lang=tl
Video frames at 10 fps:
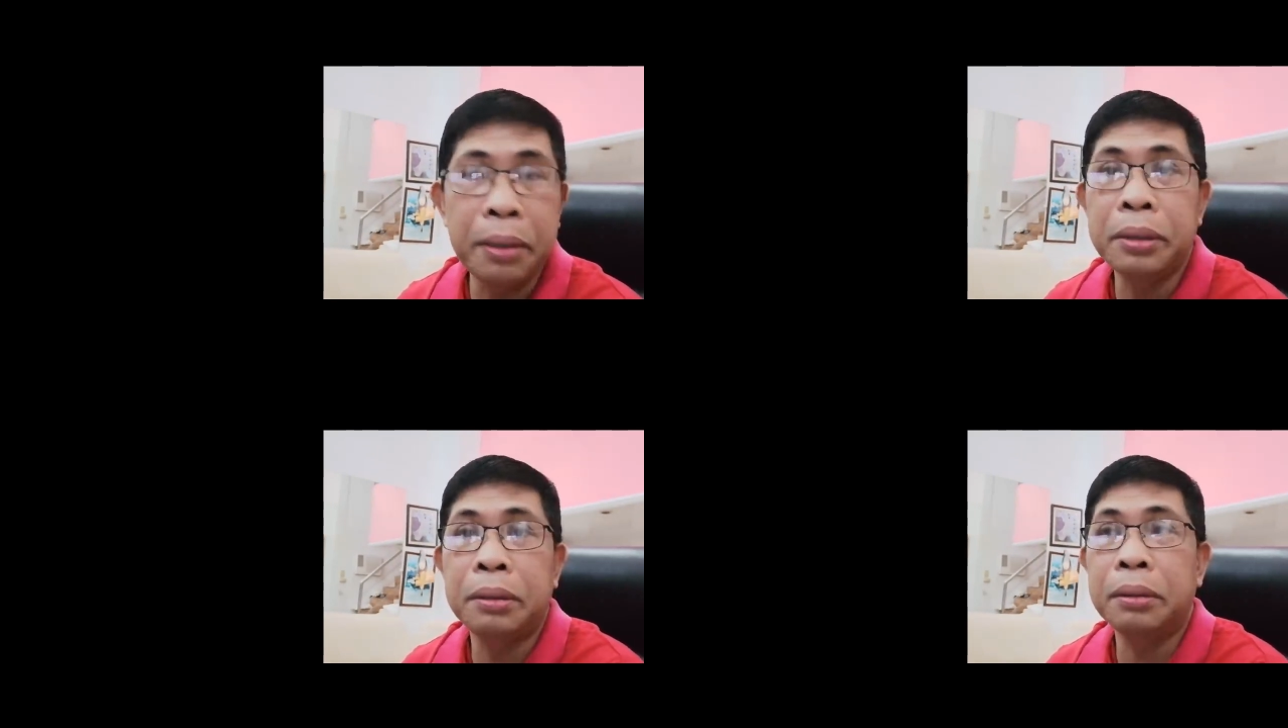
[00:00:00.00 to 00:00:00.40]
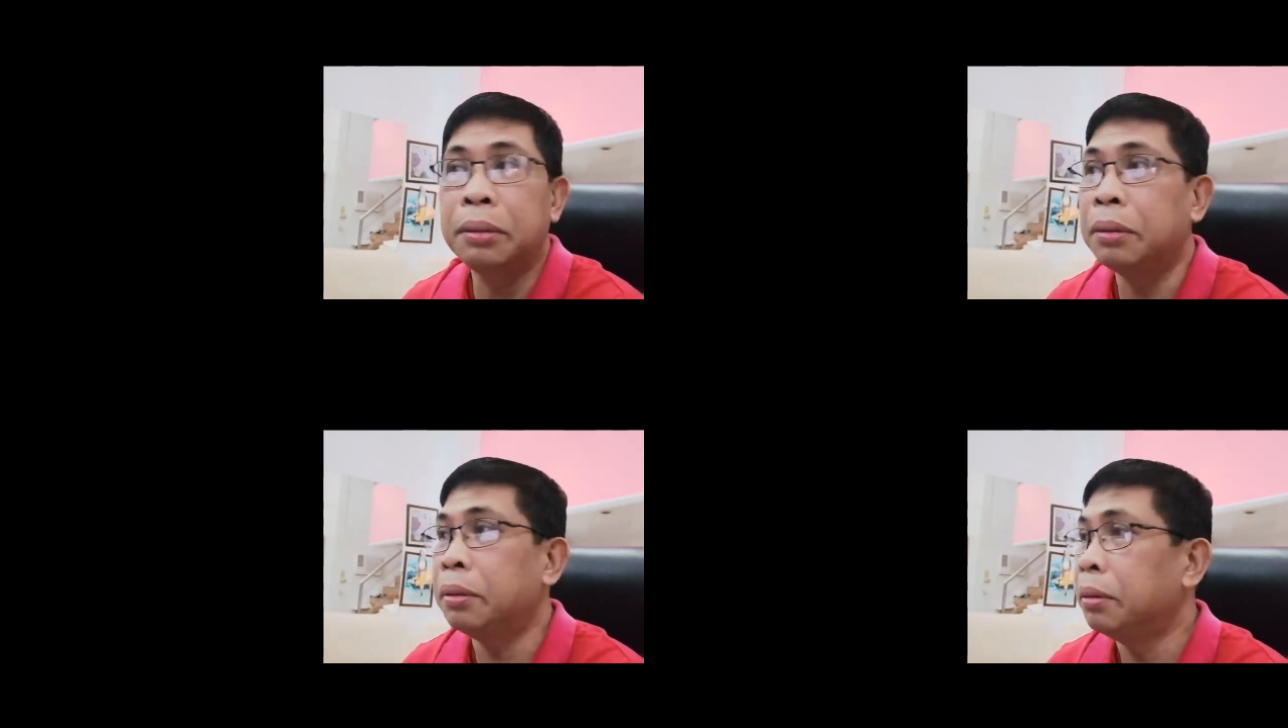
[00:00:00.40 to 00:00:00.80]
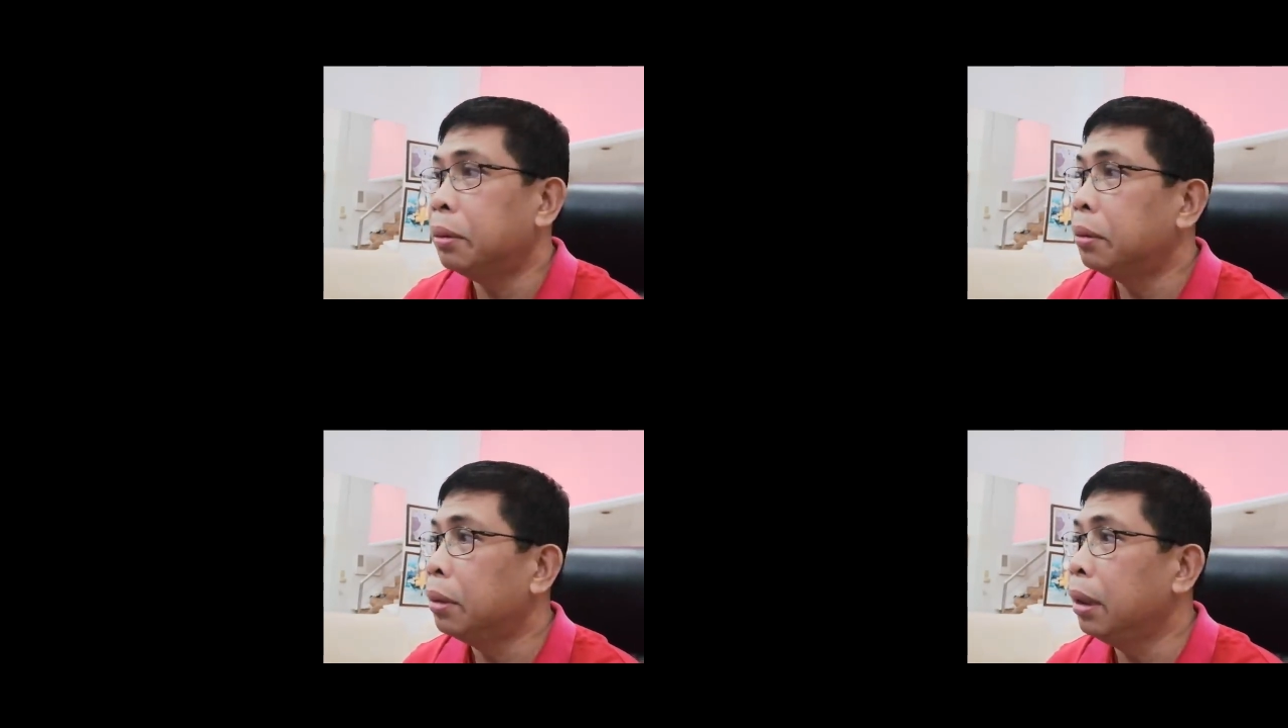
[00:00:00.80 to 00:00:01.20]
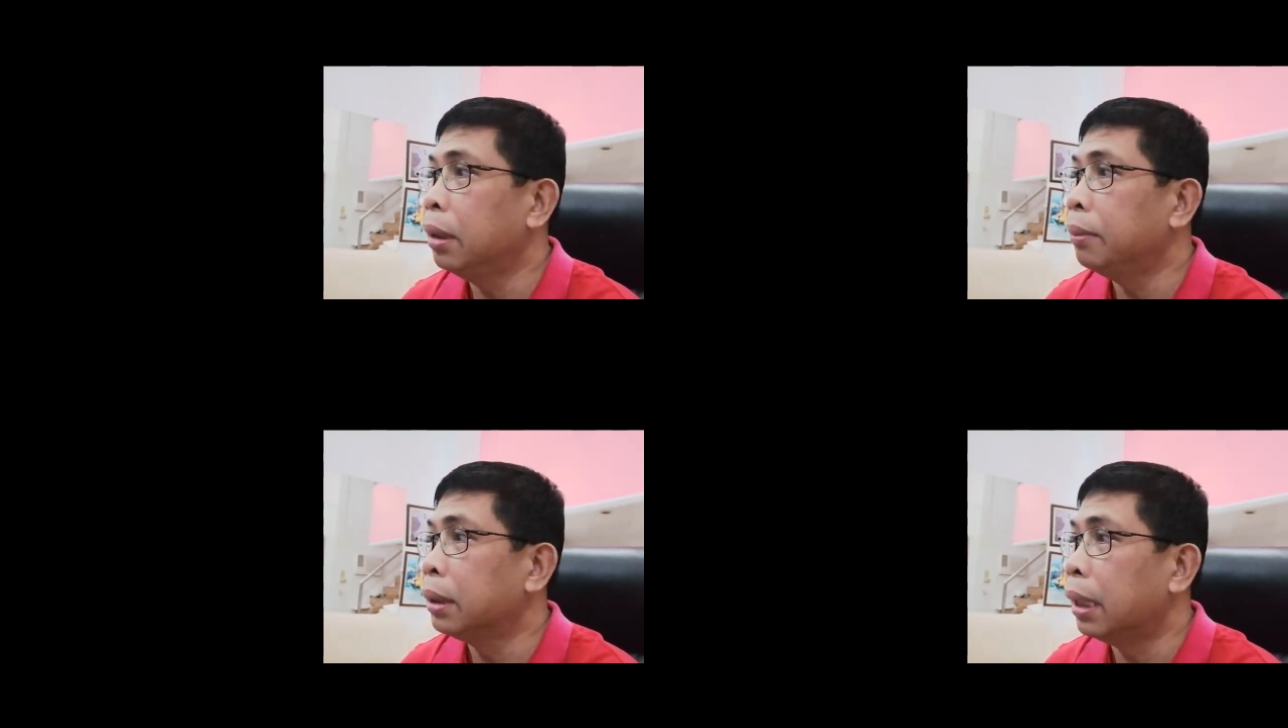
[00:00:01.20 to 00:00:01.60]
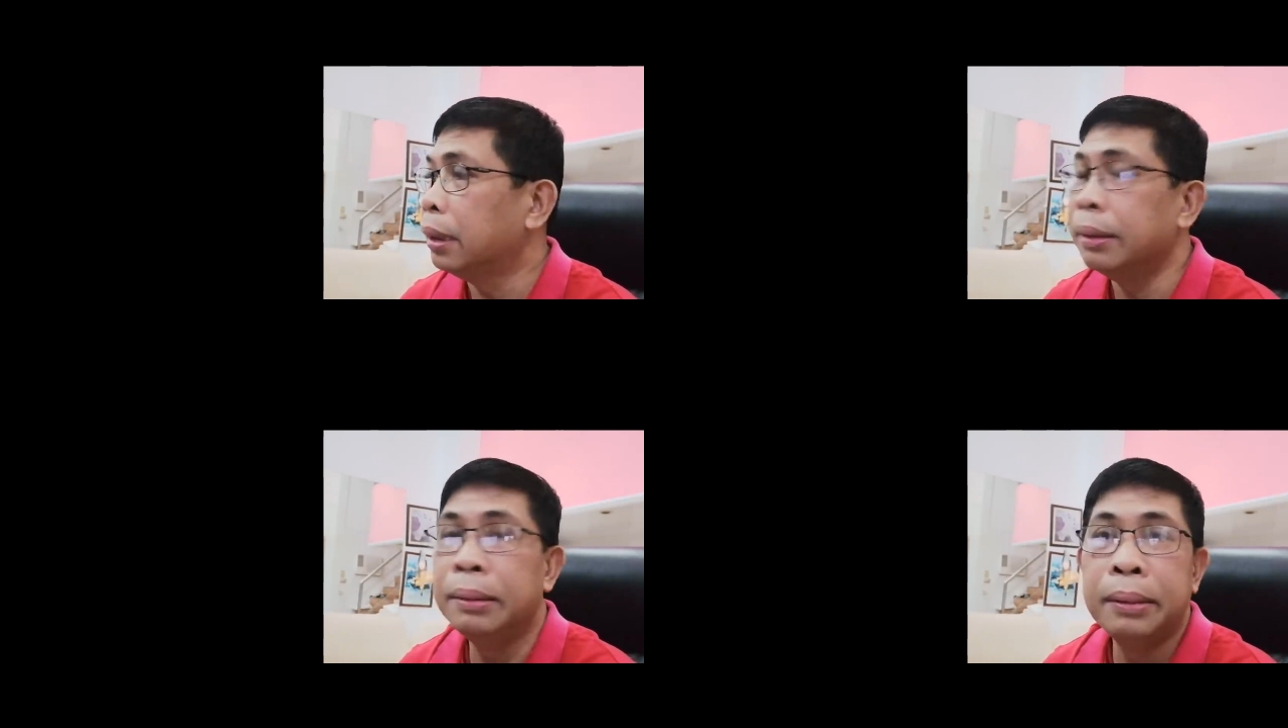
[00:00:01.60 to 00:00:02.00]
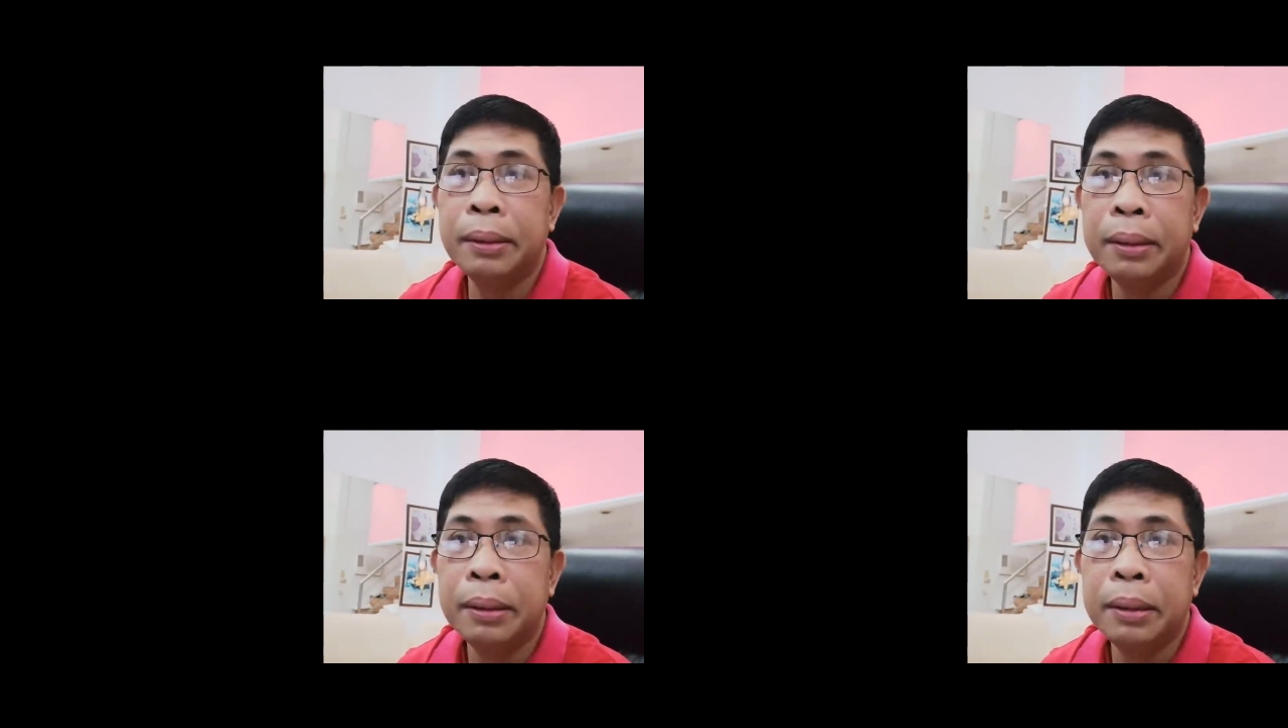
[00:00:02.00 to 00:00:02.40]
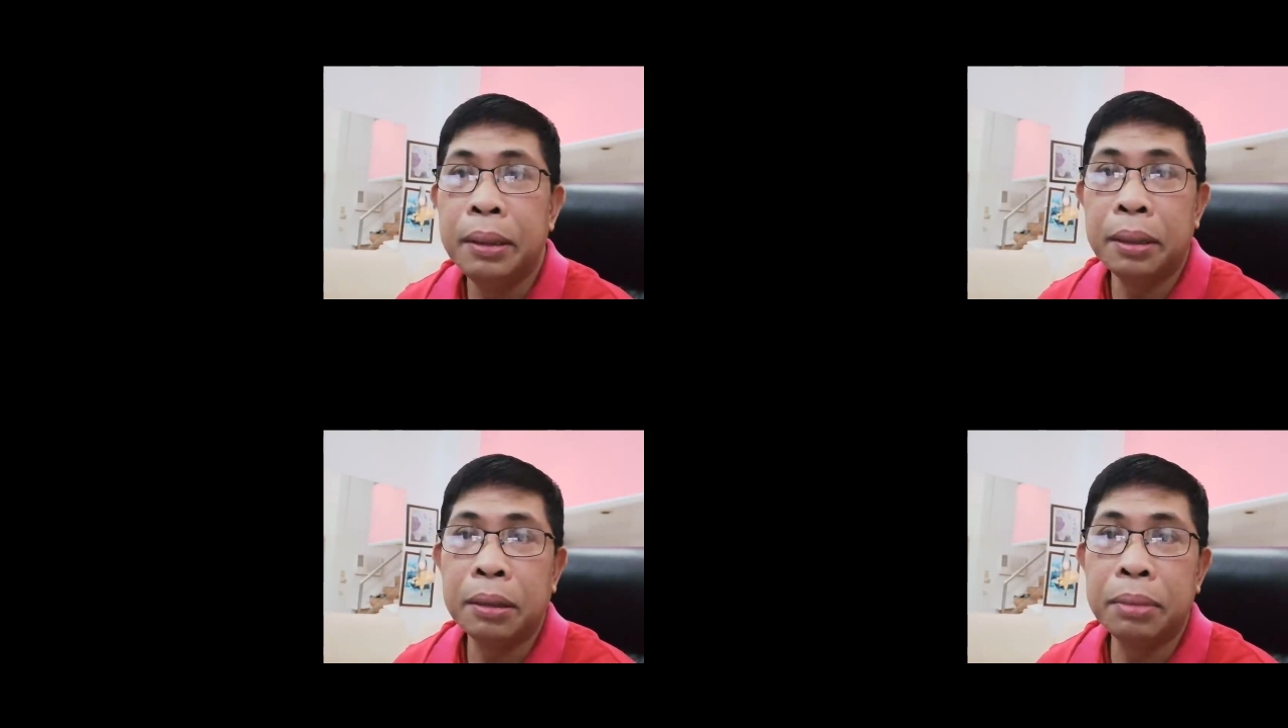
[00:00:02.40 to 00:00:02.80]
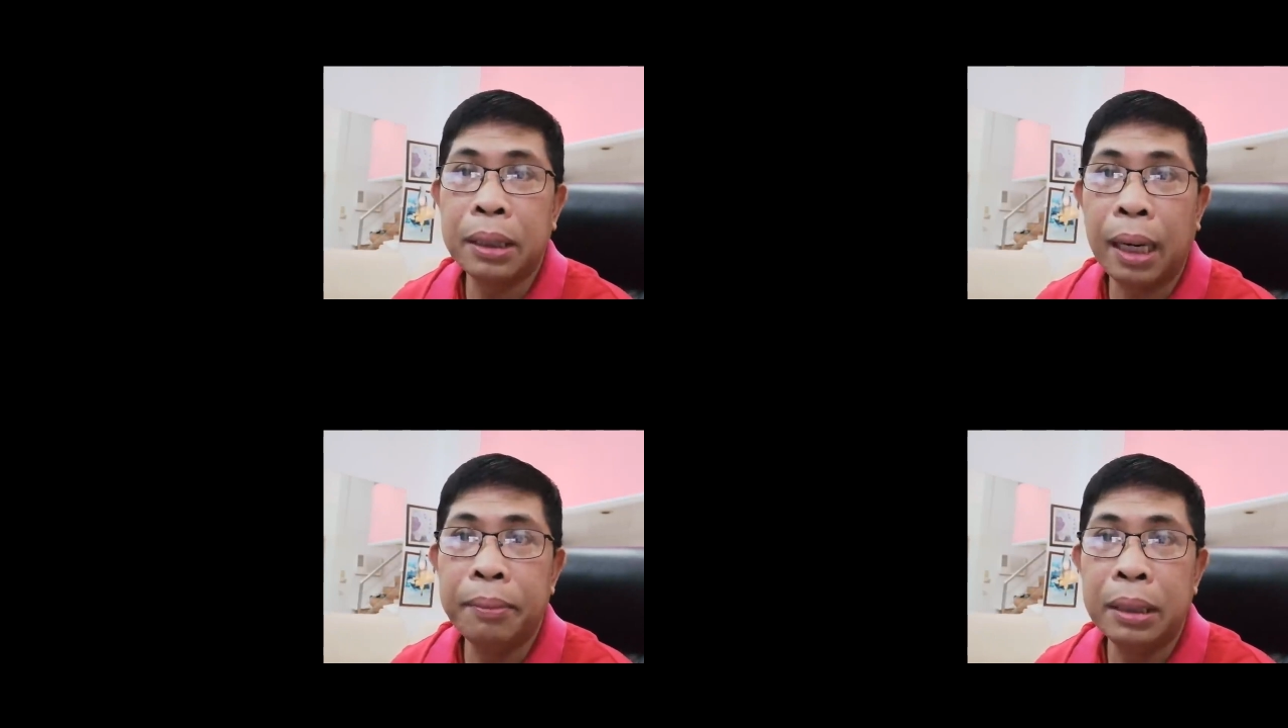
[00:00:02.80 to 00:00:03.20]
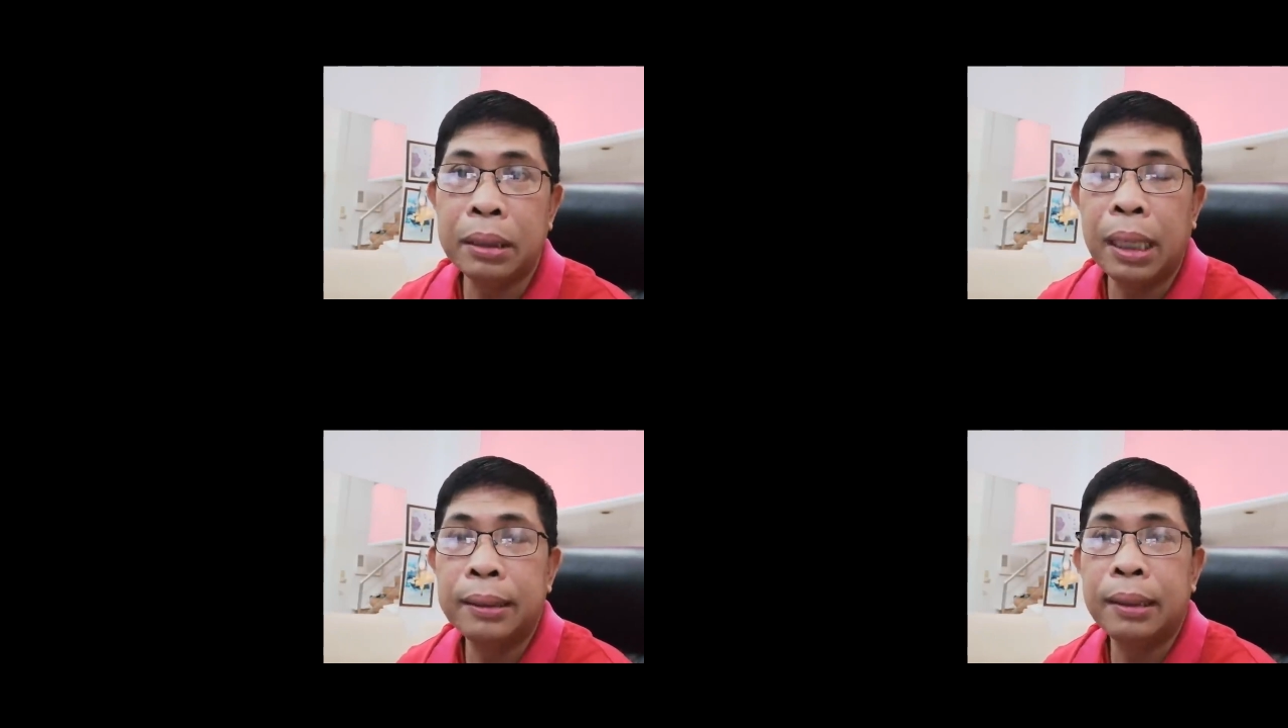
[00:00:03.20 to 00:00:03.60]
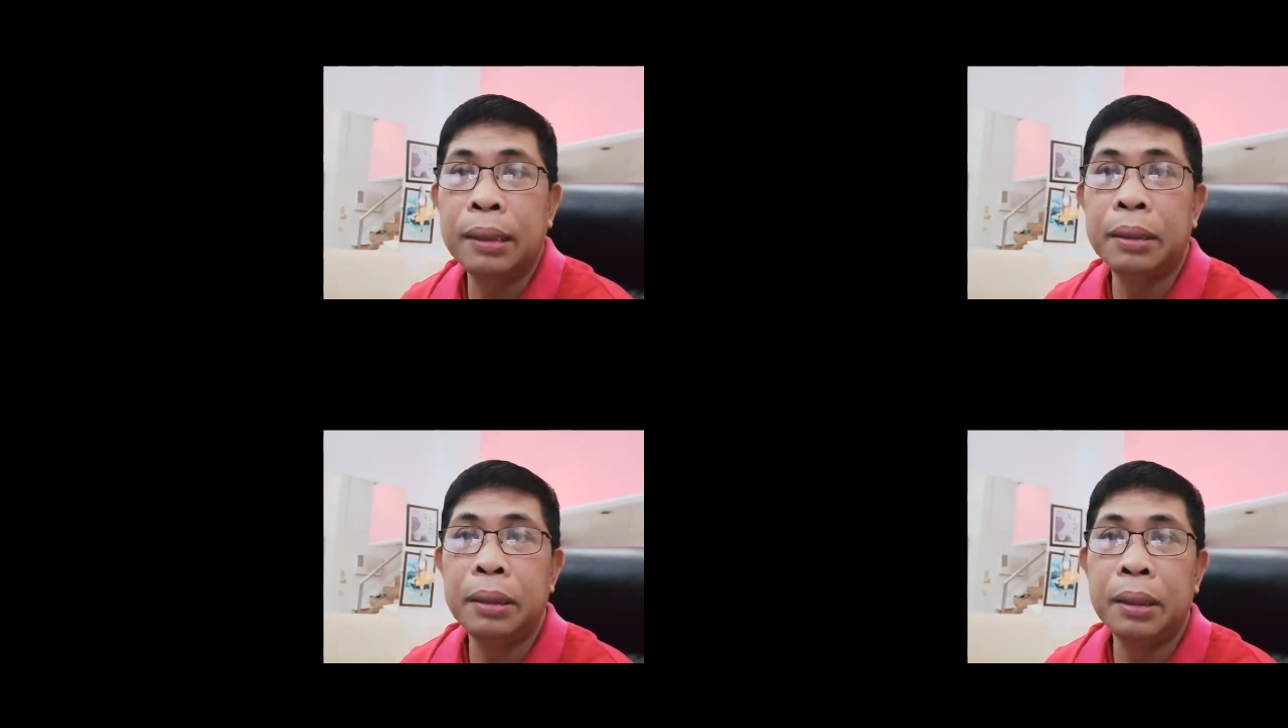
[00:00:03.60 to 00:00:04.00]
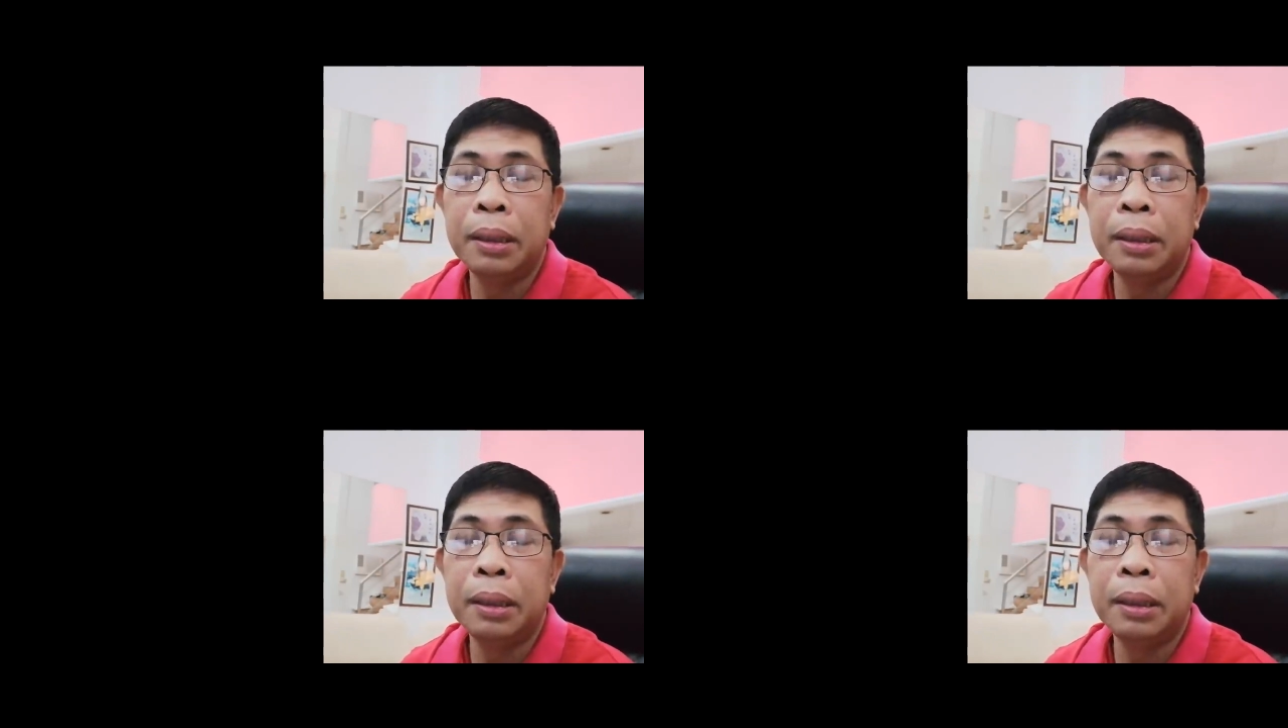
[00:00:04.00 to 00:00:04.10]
Close to, ilan na ba tayo? Yung subscribers natin.